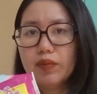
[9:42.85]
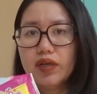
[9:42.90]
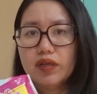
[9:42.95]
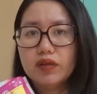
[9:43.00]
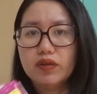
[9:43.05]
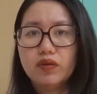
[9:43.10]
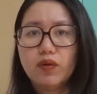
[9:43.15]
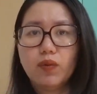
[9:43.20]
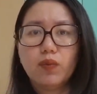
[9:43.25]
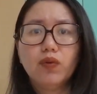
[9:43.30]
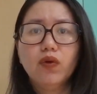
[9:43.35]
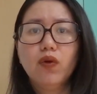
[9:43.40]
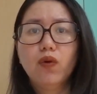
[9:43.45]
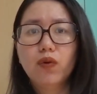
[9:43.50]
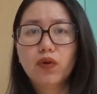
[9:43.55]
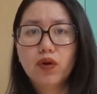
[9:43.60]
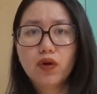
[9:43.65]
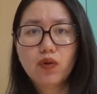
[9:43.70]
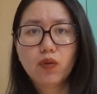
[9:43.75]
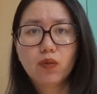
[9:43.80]
mình dục luôn
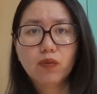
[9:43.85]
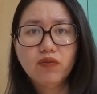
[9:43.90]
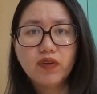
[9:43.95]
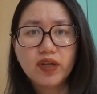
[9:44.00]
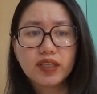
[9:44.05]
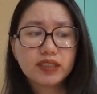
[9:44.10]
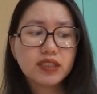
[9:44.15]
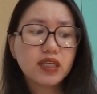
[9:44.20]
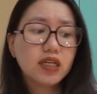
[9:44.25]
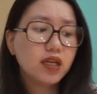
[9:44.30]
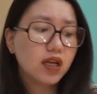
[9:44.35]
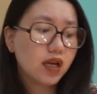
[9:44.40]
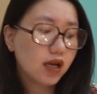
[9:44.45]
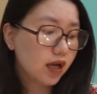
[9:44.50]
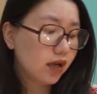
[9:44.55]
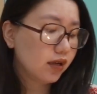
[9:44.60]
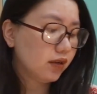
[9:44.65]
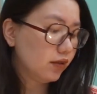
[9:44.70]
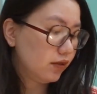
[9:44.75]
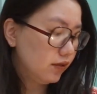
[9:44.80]
nó cũng vệ sinh
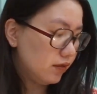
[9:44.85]
hơn